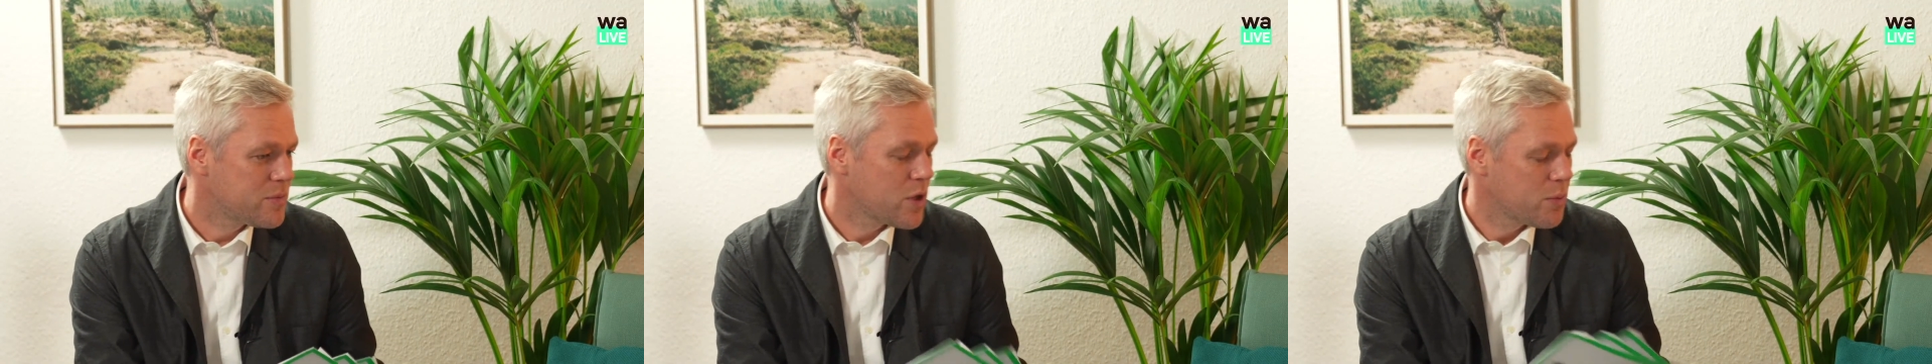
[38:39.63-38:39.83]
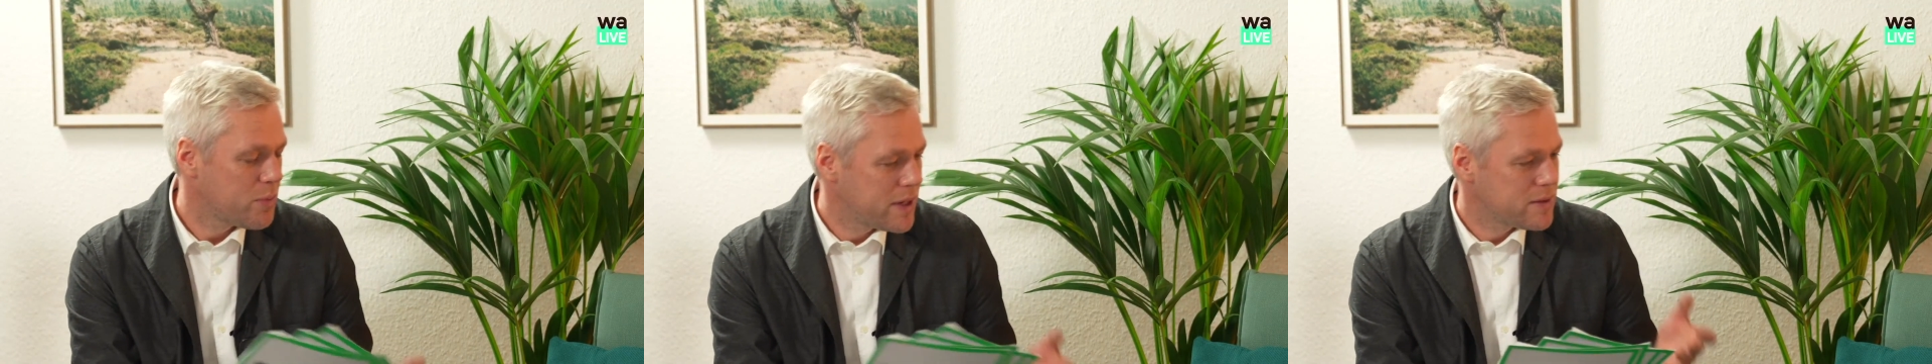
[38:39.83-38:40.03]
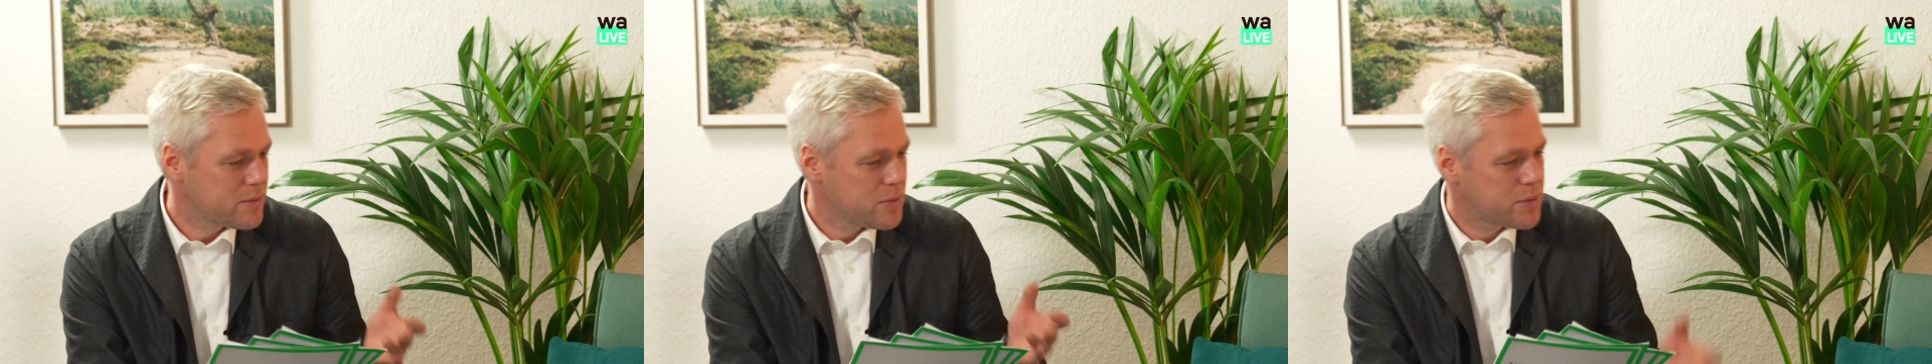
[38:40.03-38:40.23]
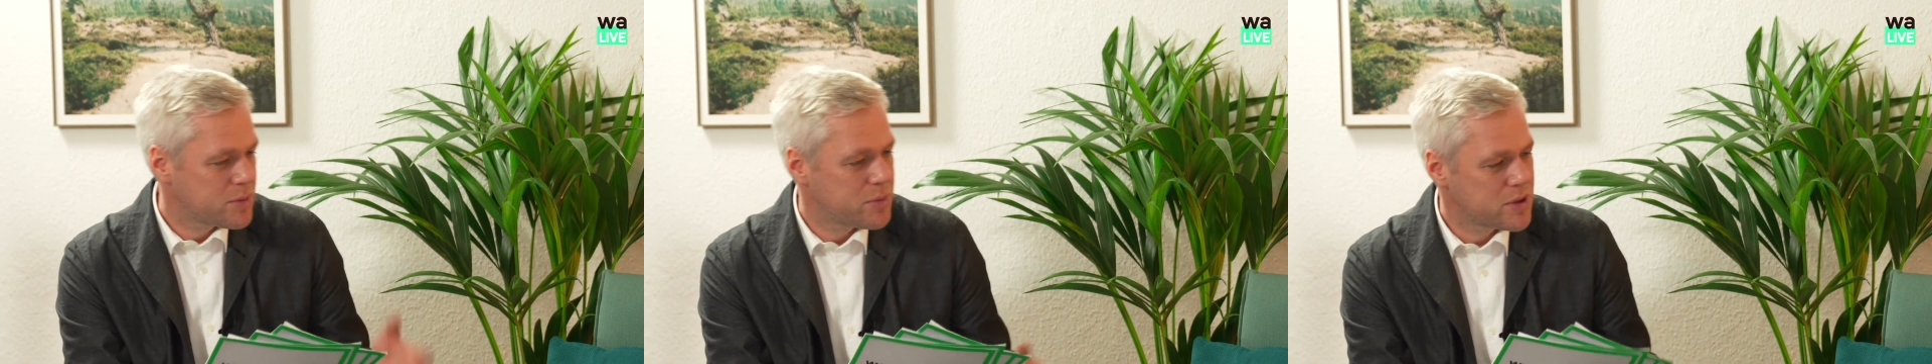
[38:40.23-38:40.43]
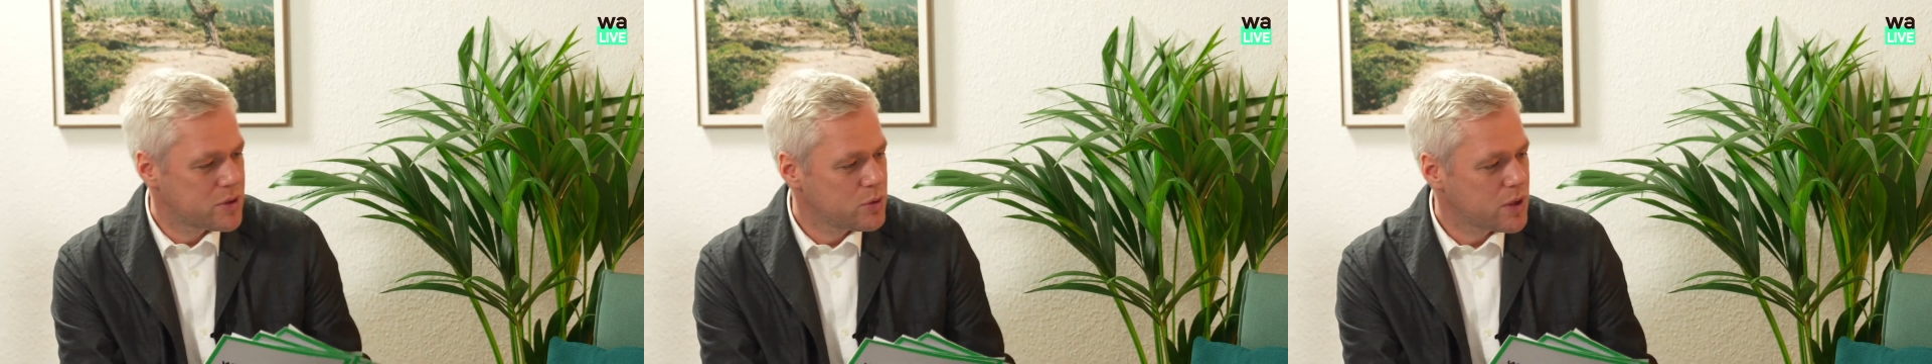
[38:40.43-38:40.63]
nochmal mit
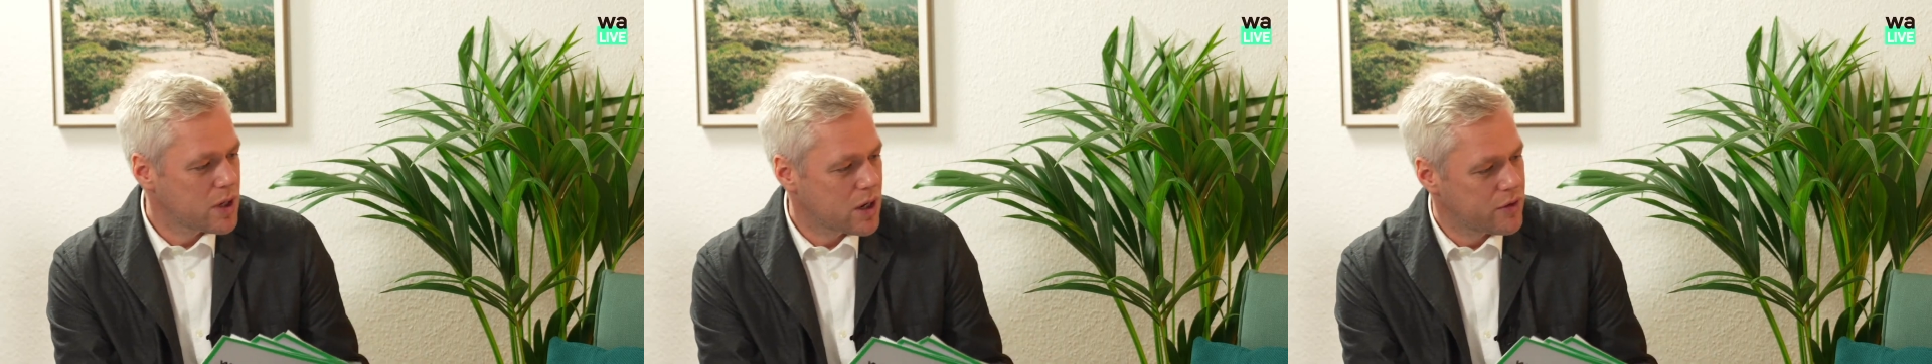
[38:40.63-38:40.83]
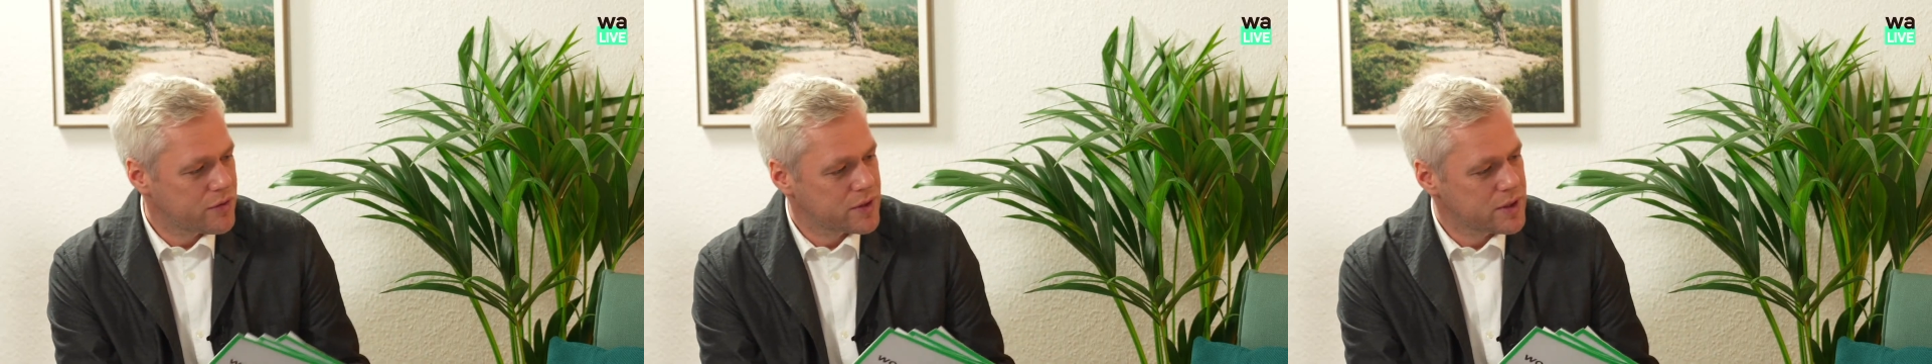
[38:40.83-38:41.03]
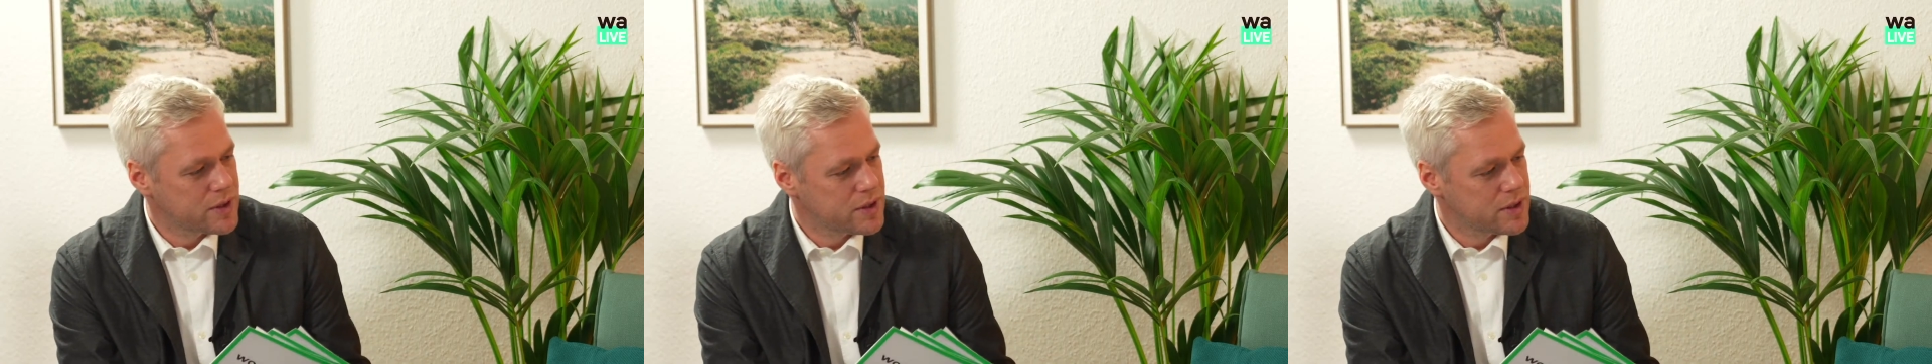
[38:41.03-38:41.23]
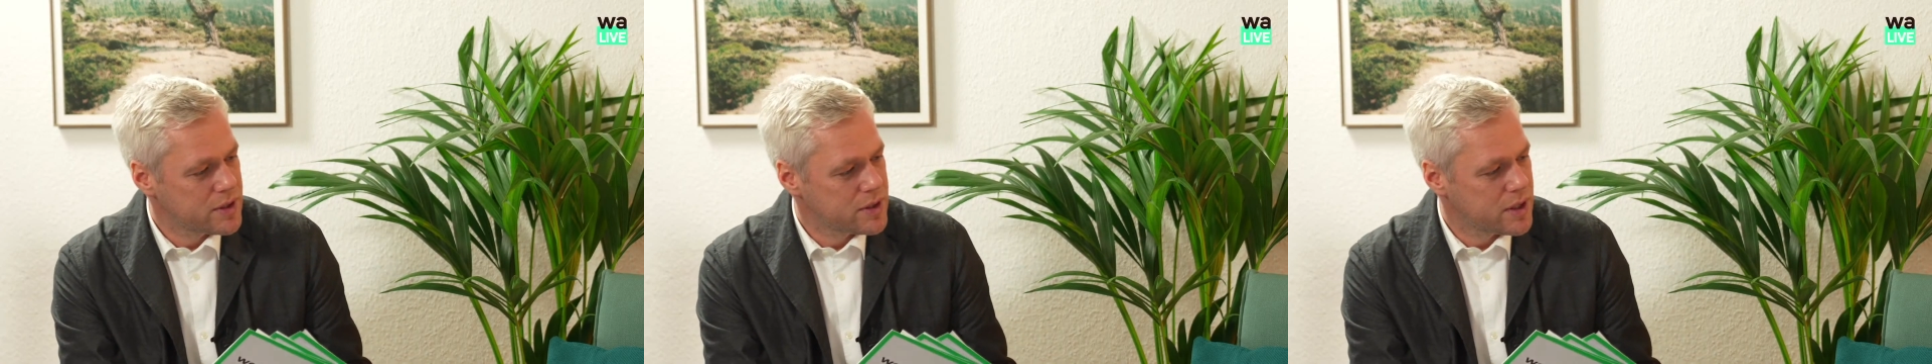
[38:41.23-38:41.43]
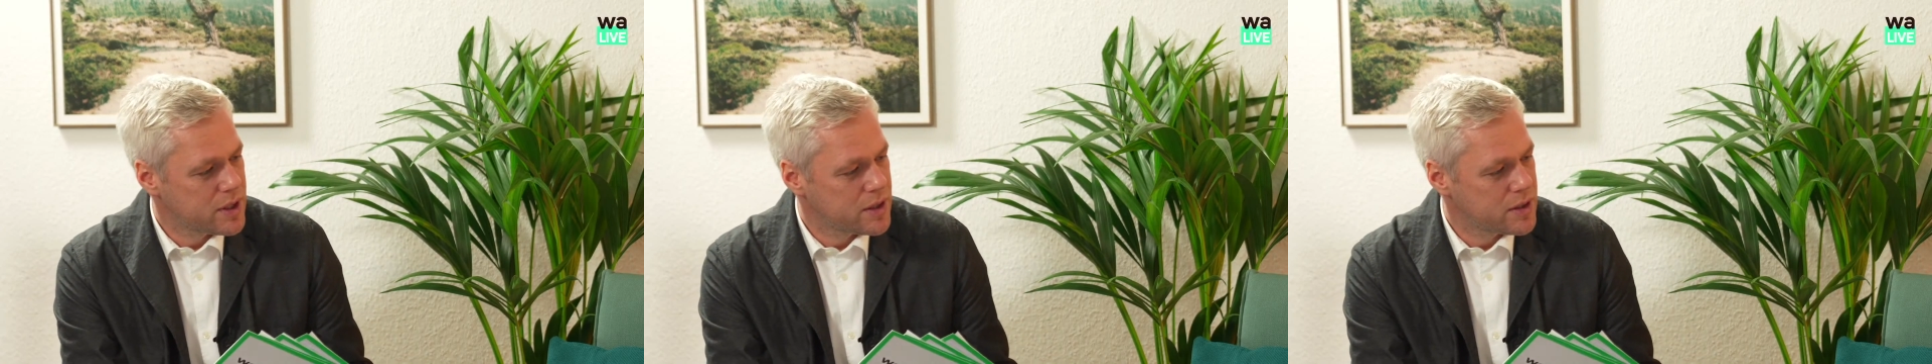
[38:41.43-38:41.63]
Bezug auch auf
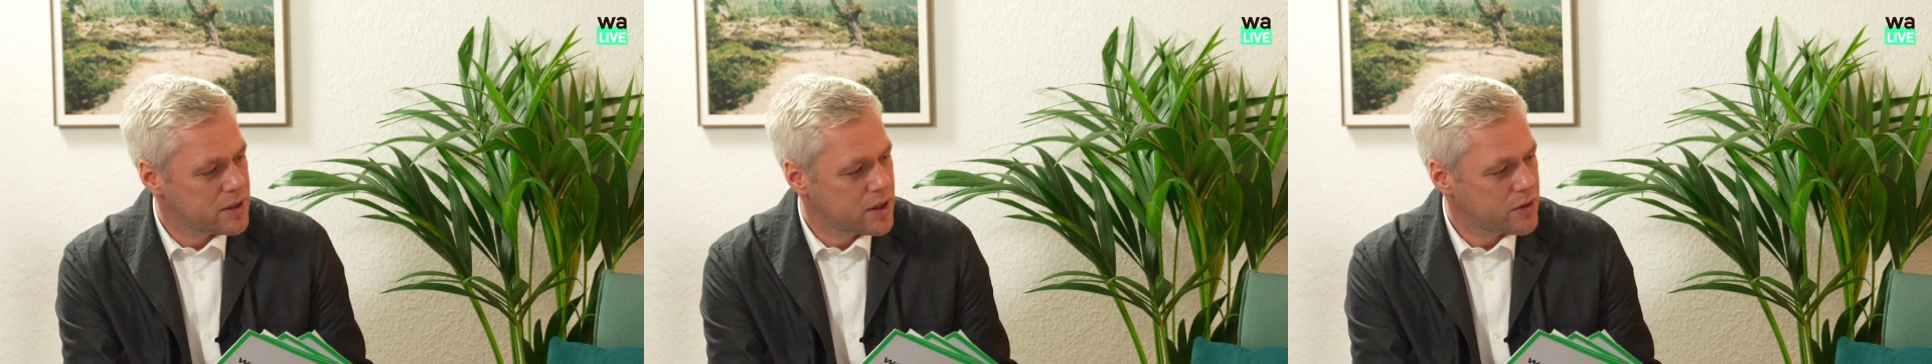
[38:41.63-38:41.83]
die, äh,